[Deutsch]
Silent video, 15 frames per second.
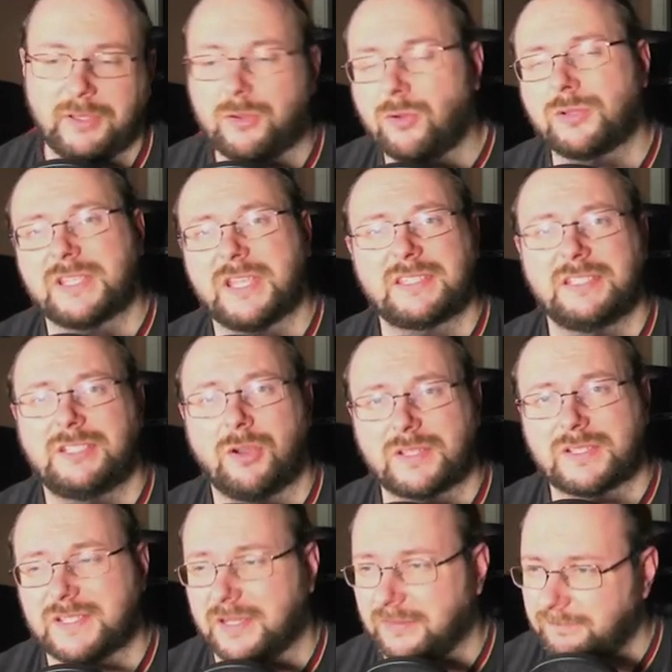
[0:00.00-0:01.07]
Wir gucken uns erst die
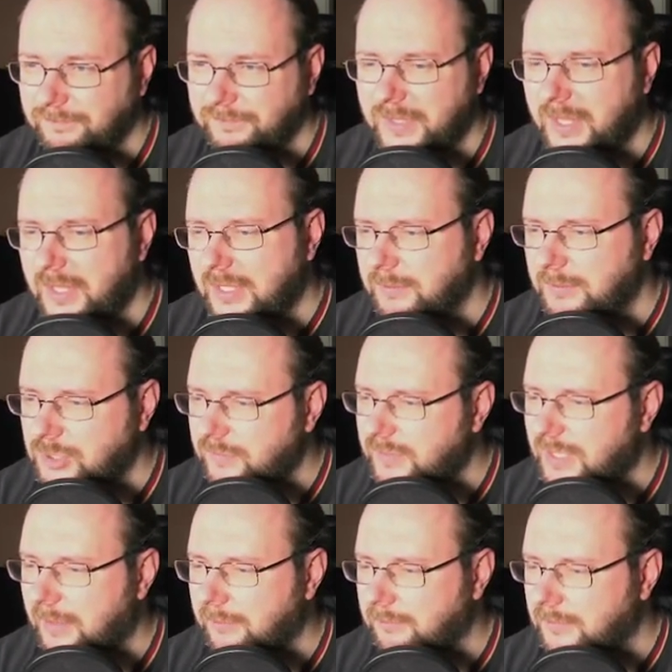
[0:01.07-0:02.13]
Tokens an. Ich bin schon
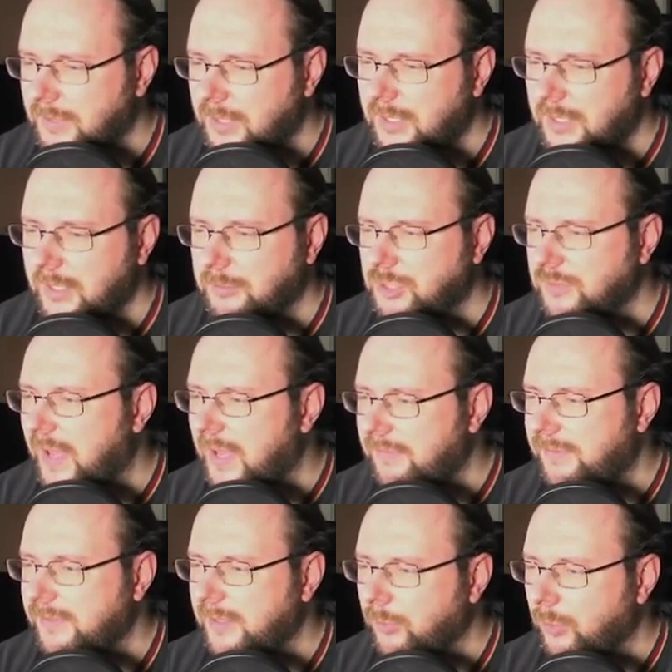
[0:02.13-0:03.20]
wieder am
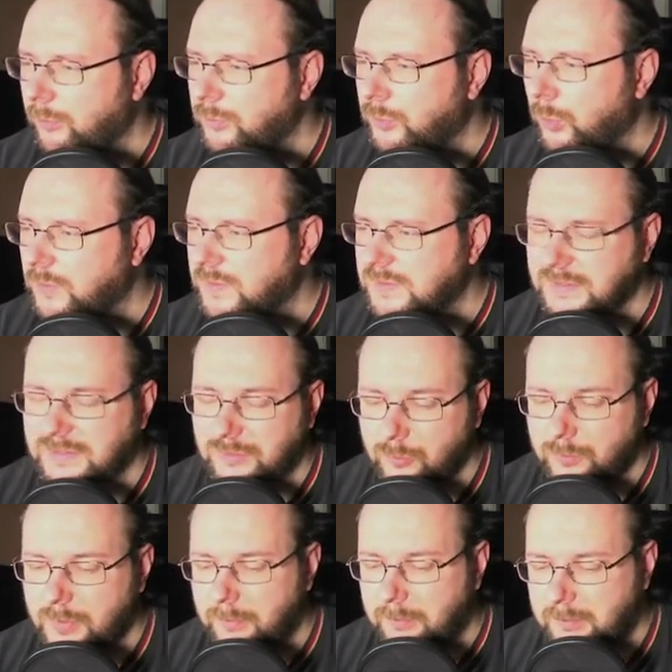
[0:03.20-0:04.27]
Schwafeln, am Rumdrucksen. Es
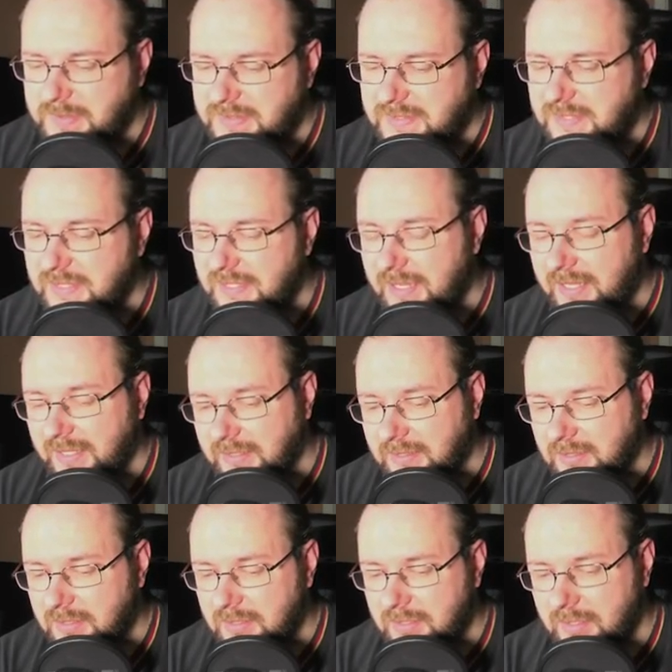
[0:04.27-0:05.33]
tut mir ein bisschen
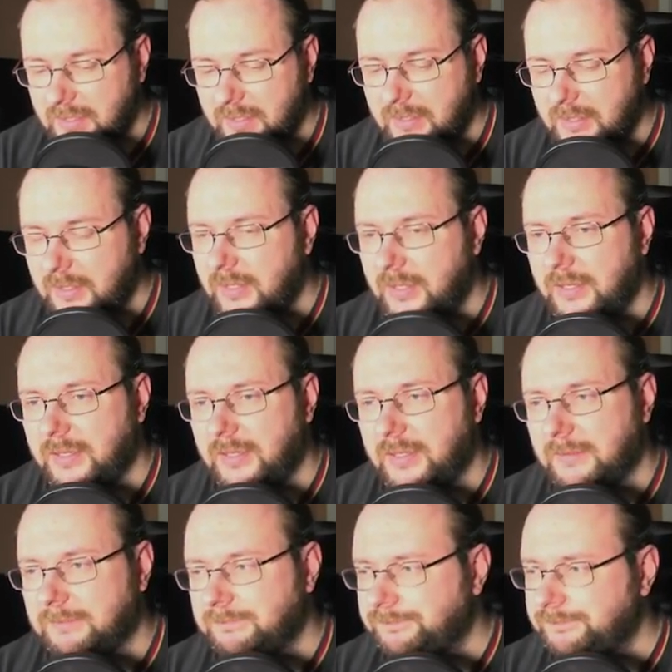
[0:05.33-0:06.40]
leid.
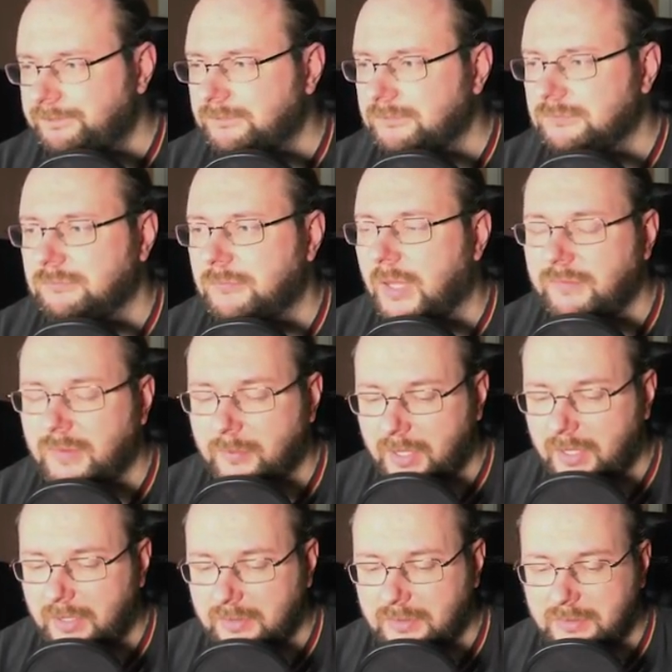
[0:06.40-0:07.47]
Äh, machen wir
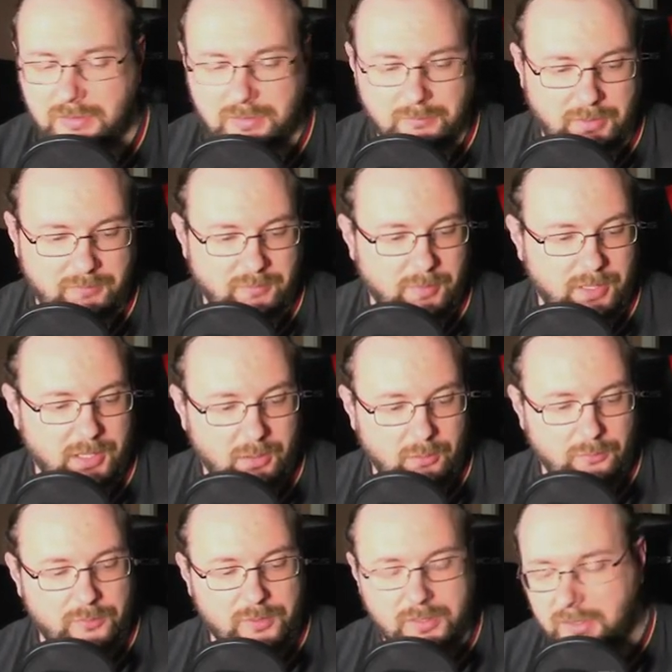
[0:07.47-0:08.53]
mal, machen wir mal
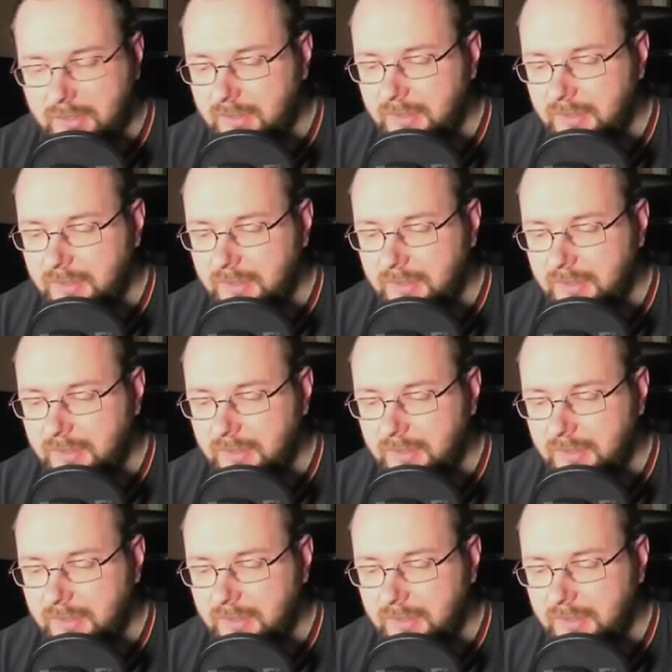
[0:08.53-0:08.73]
auf.